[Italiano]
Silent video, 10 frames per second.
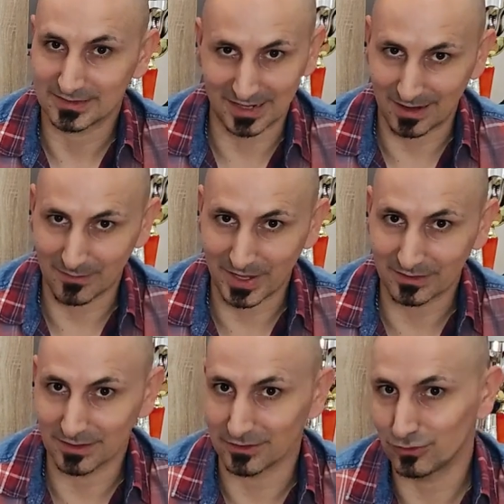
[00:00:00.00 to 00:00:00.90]

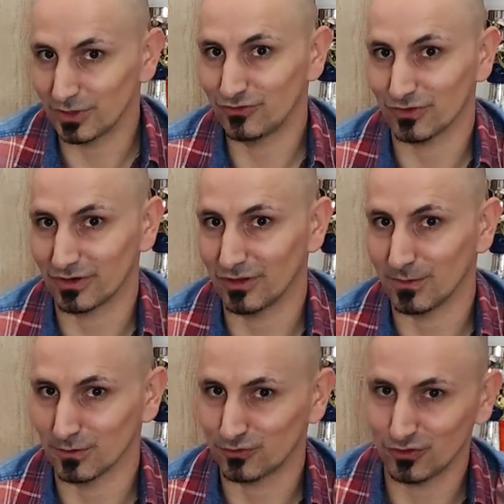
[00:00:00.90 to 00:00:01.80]
stranamente due giorni
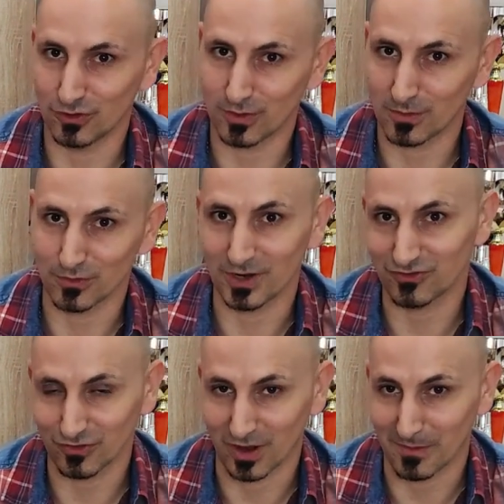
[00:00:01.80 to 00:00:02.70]
dopo è uscito proprio un
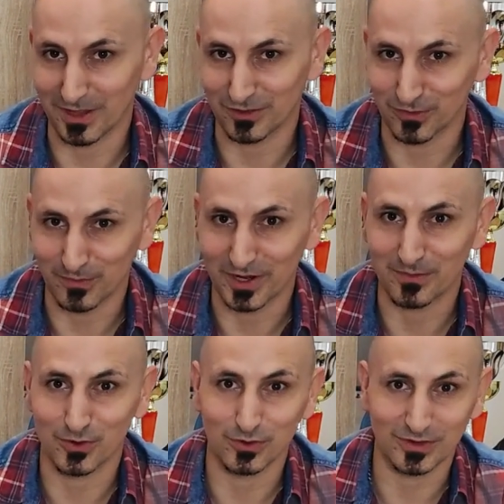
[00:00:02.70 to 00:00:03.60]
aggiornamento per i
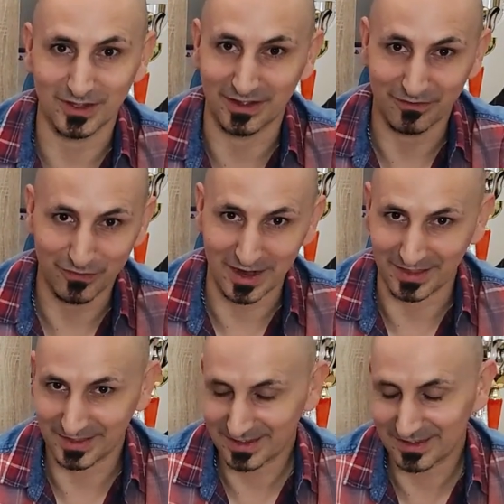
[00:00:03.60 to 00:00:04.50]
prodotti
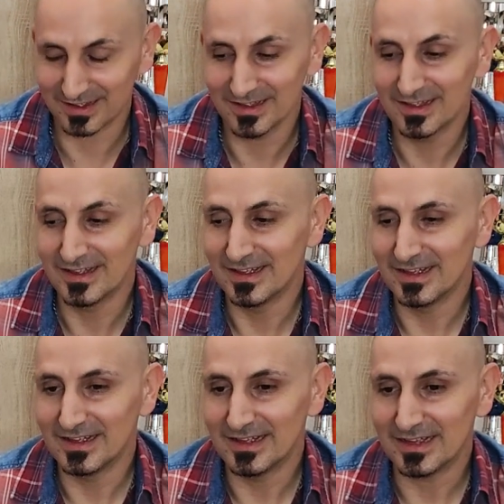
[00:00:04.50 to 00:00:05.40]
Fanatec,
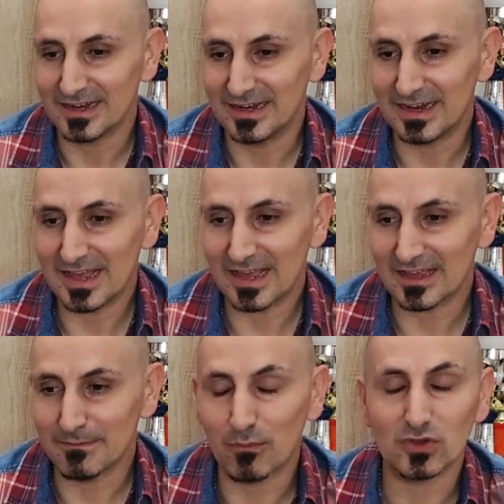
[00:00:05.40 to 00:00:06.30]
le
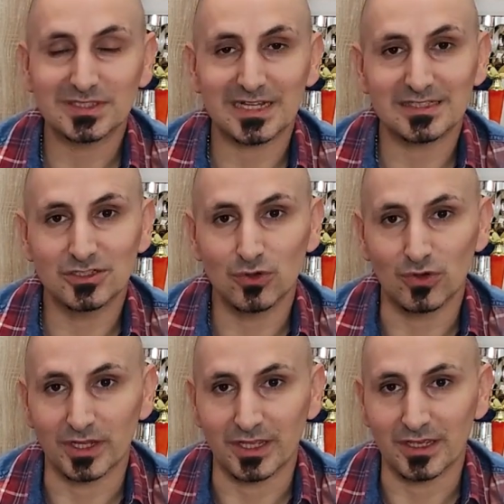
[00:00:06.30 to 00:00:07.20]

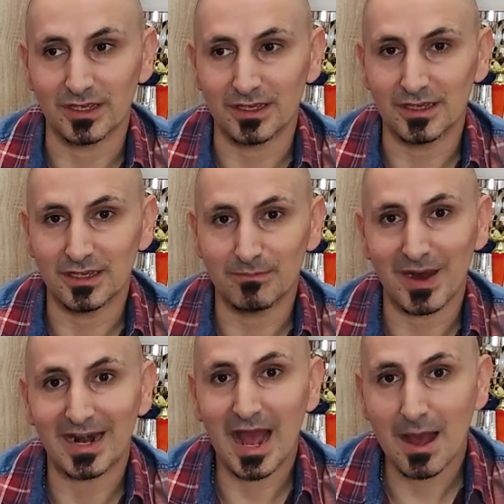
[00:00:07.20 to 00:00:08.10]
impostazioni, i
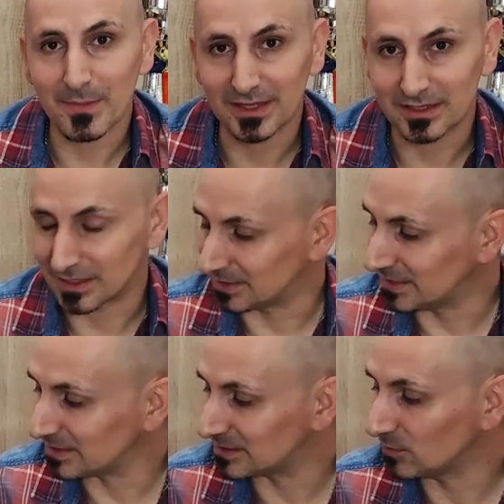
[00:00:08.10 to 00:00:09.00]
parametri
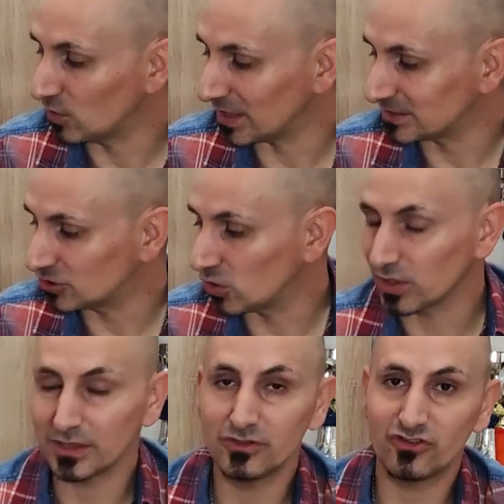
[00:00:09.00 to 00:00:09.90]
di
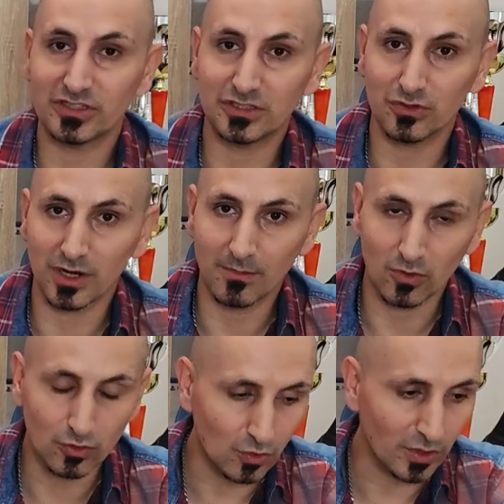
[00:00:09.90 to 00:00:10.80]
simulazione, di gestione
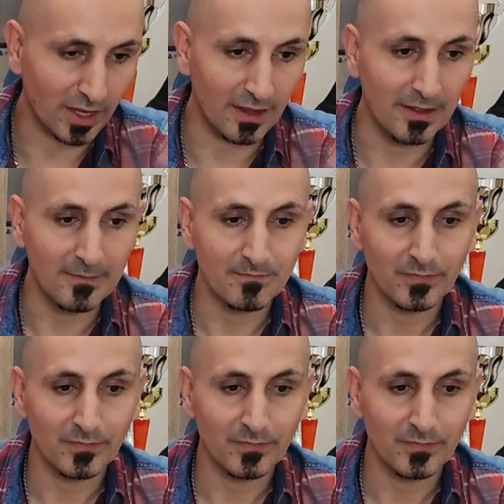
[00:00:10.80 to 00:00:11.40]
motore,